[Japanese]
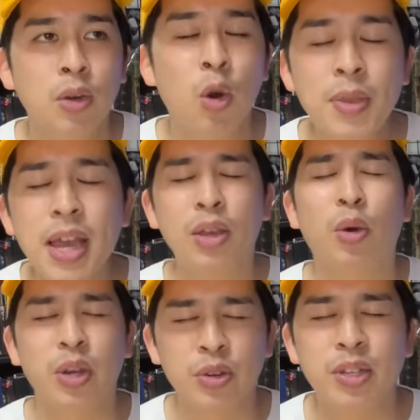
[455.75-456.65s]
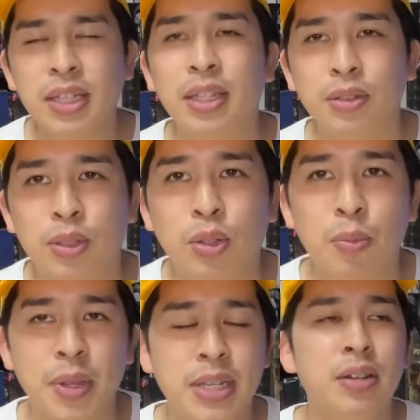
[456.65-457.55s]
ゴミが一個理由になってるってとこ
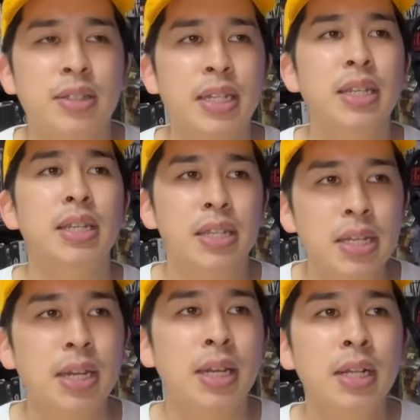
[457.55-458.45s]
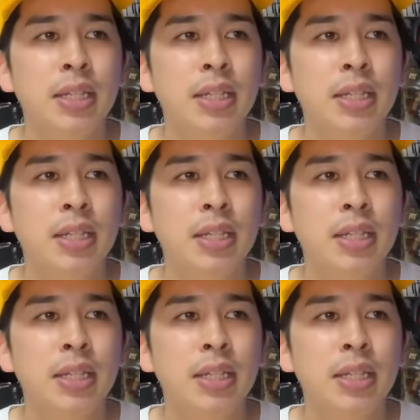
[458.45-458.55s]
ろもめちゃくちゃいいし、